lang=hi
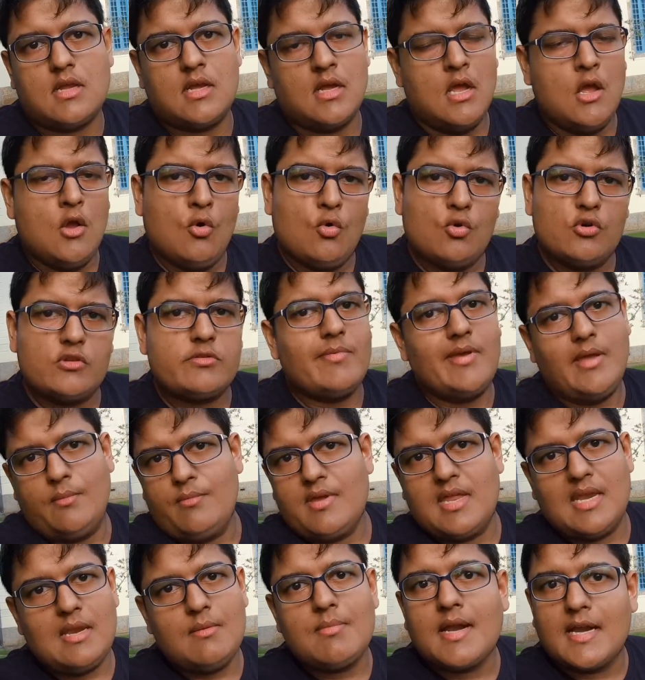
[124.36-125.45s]
है उसमें ही
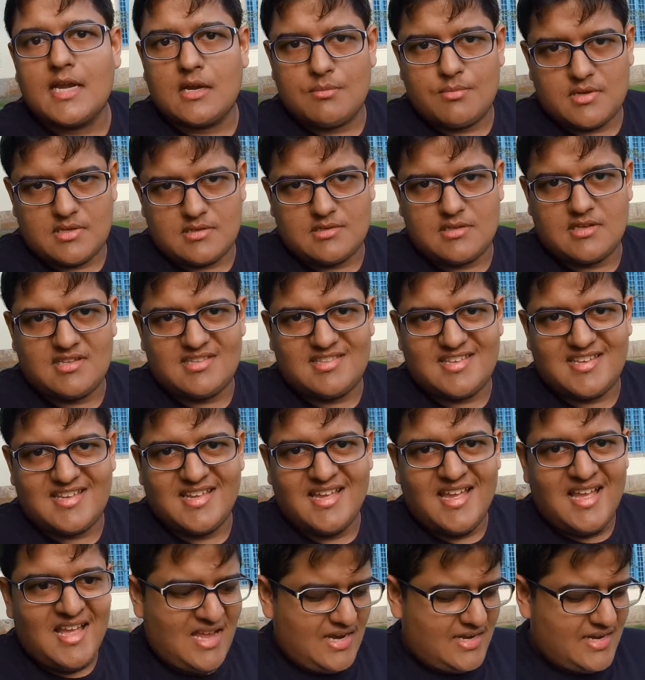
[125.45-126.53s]
मेरी बैंड बज गई
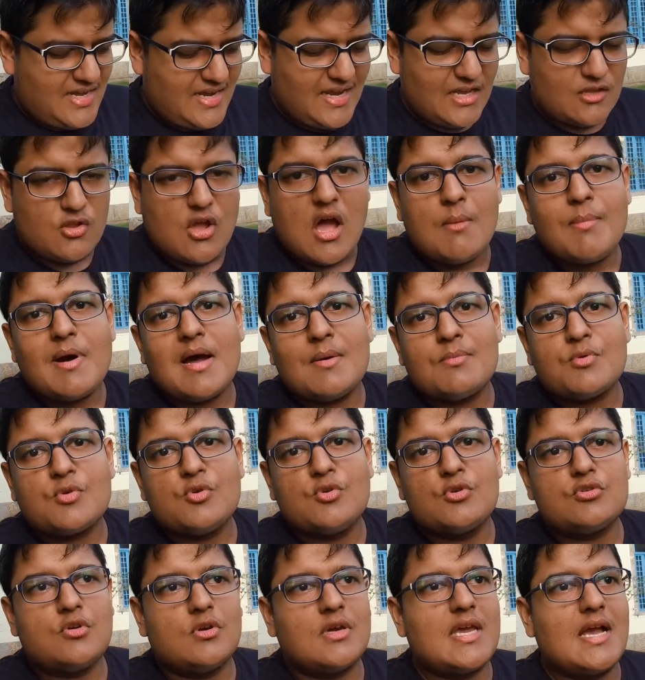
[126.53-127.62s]
थी ठीक है तो अब आप
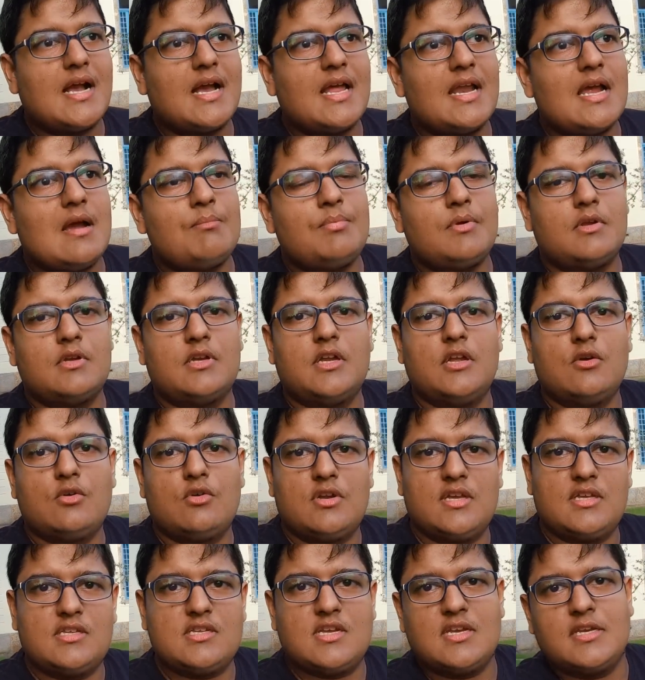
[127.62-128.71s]
सोचो कि अगर आप रियो
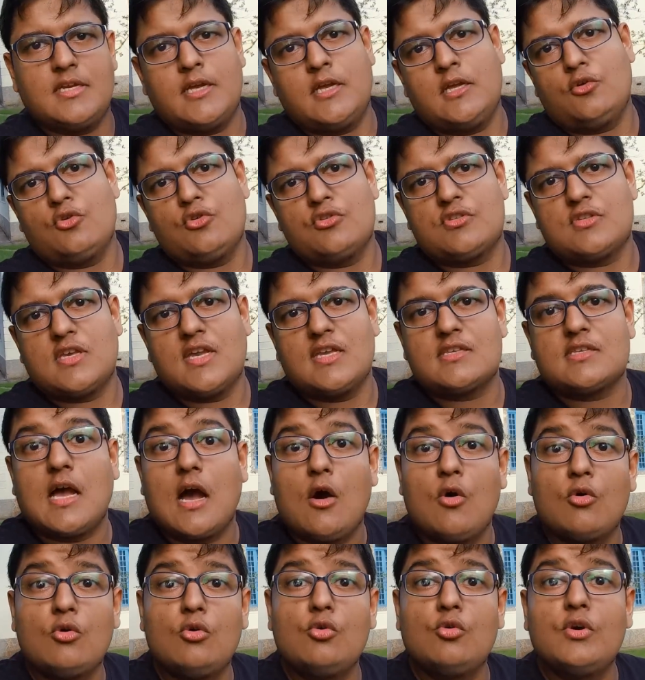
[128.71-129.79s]
डी जनेरो से
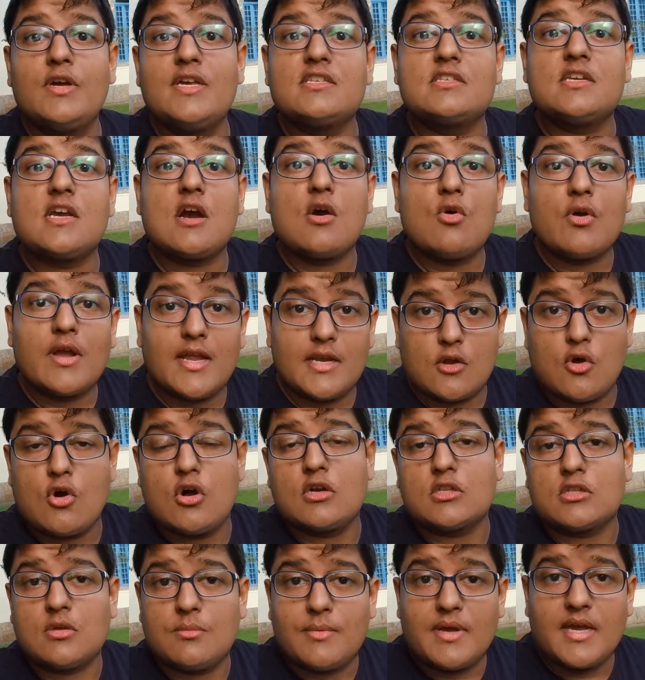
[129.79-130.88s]
साउ लुइस जाओगे
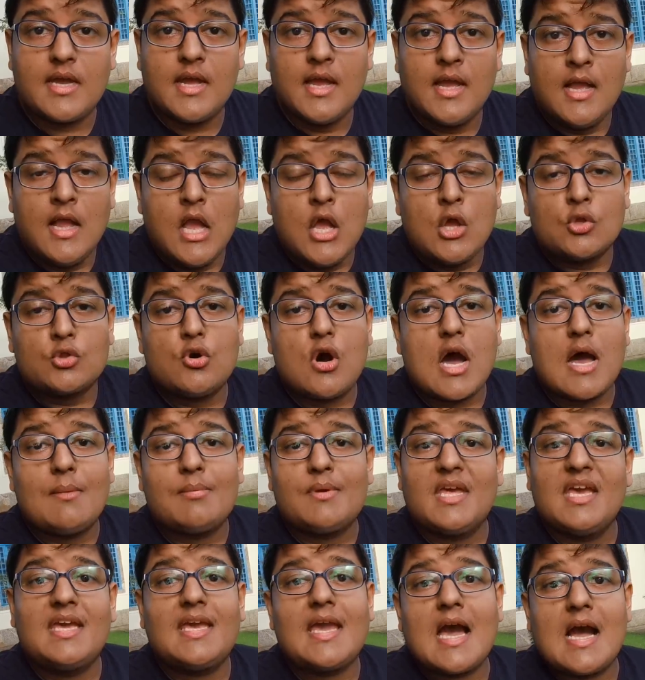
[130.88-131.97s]
नॉर्थ में तो
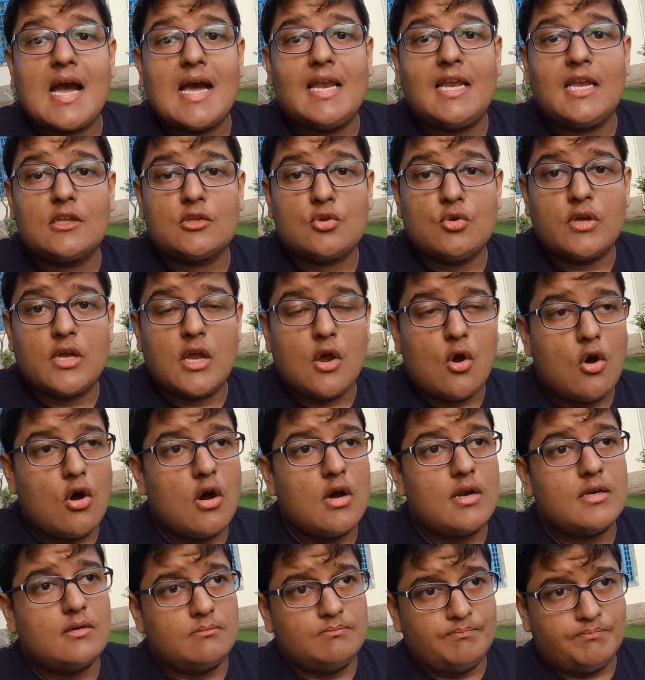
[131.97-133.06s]
आपकी क्या हालत होगी
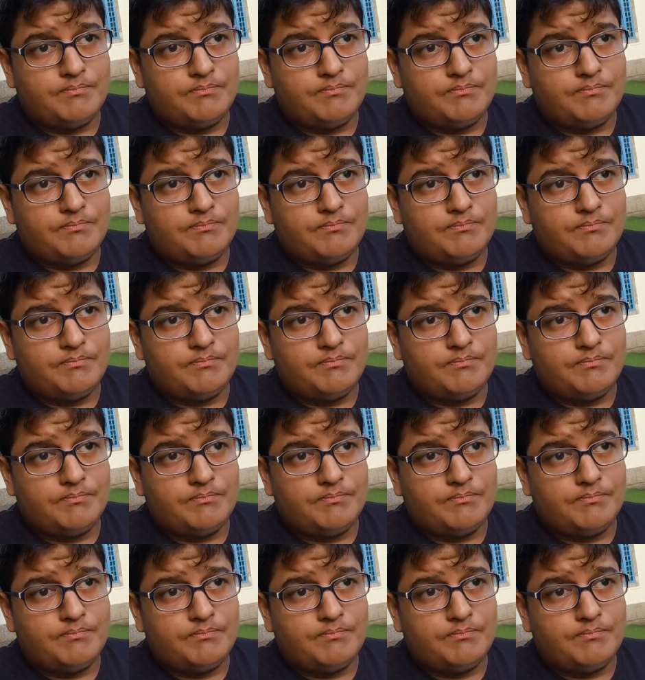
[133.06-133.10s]
और